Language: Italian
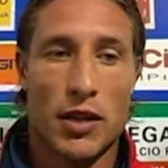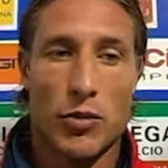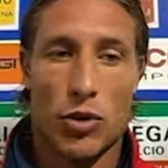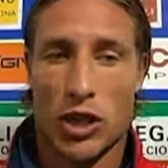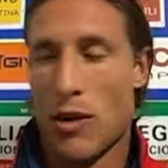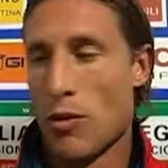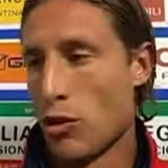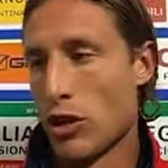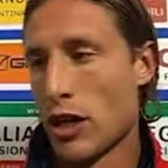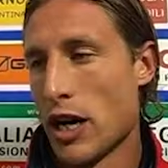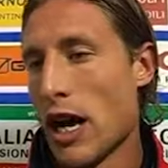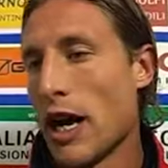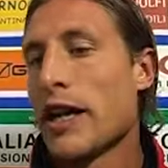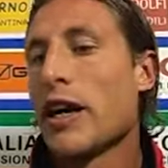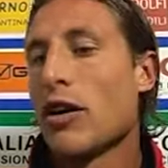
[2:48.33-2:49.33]
potevamo
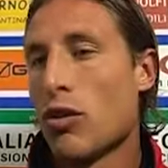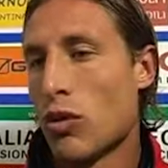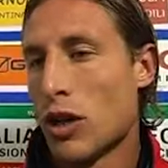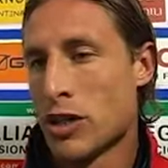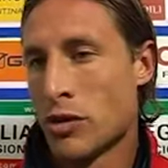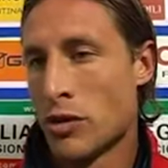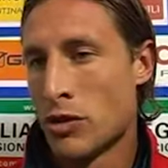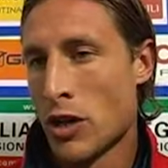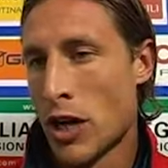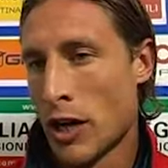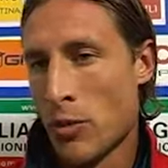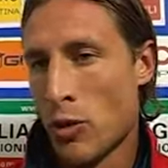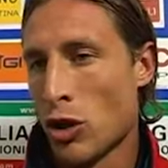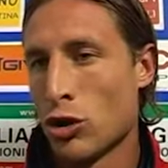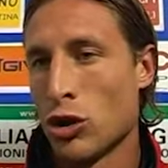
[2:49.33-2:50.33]
chiuderla anche con quella situazione
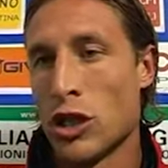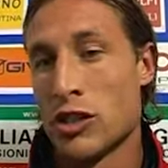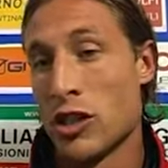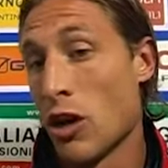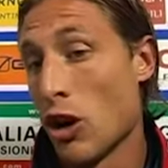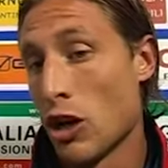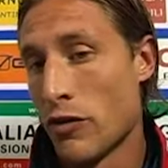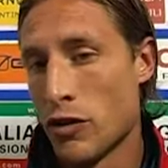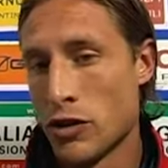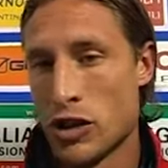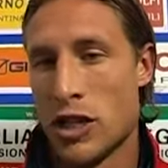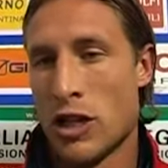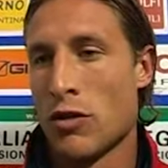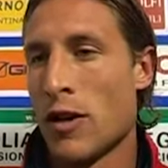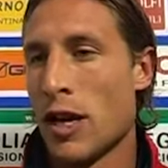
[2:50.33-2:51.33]
anche più rotonda se il gol fosse
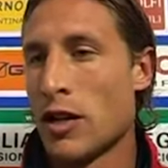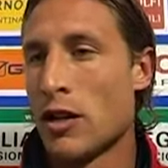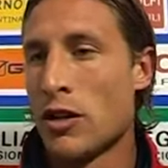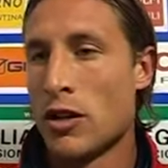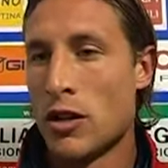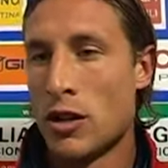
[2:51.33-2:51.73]
stato valido.